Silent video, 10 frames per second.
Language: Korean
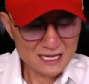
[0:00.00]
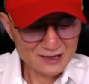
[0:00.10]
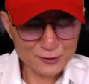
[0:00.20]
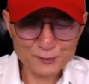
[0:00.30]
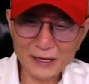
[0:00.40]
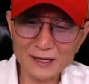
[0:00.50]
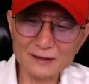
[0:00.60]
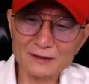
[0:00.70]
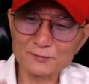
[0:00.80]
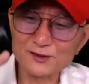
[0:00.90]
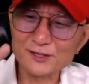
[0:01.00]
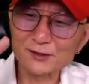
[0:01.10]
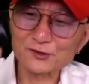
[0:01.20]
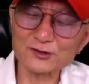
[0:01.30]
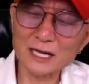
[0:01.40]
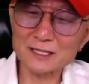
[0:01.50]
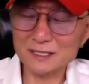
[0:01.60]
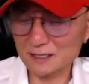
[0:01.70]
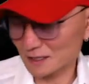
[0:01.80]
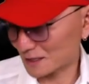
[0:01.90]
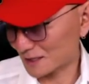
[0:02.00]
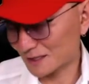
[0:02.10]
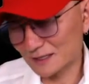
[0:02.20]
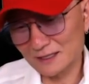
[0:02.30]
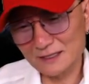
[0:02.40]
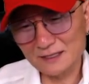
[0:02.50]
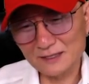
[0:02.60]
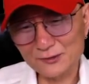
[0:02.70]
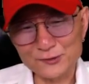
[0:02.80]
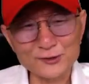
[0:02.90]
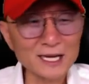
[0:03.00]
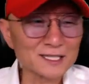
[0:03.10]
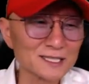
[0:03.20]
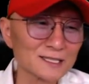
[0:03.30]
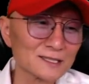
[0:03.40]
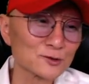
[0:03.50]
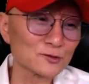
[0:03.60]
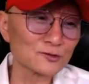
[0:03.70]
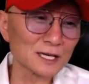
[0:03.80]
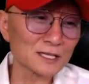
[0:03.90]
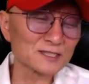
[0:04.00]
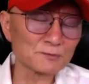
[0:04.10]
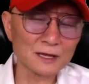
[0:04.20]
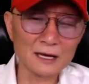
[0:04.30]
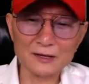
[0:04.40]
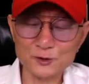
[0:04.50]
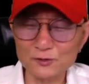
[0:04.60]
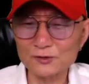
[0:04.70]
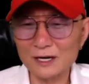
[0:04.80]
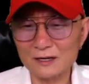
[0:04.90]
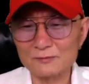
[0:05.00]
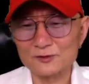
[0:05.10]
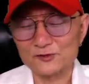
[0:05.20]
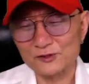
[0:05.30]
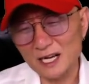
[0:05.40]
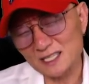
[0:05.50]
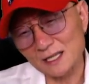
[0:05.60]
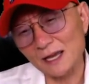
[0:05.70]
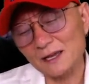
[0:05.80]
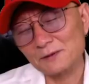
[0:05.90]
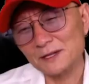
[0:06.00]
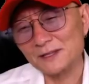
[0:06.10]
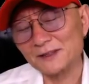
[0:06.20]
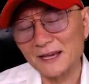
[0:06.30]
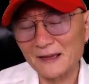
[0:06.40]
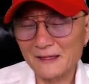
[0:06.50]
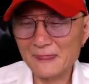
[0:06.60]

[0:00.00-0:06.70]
우리 팬분들이 두 가지 두 가지 종류가 있습니다. 아 종류라 그러면 두 가지 타입이 있는데